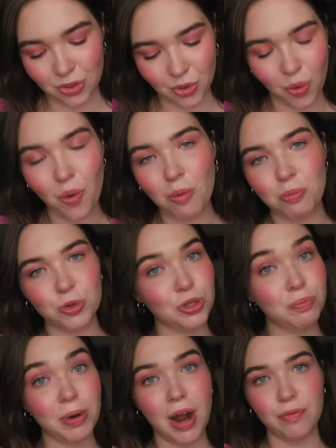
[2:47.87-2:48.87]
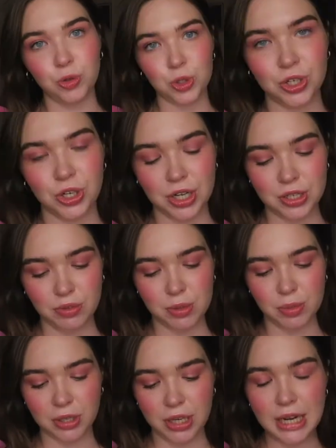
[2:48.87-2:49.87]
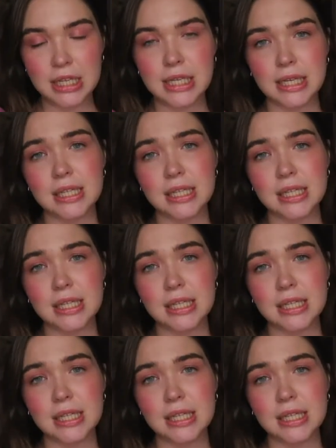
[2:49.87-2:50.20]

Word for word: то будет правда красиво смотреться.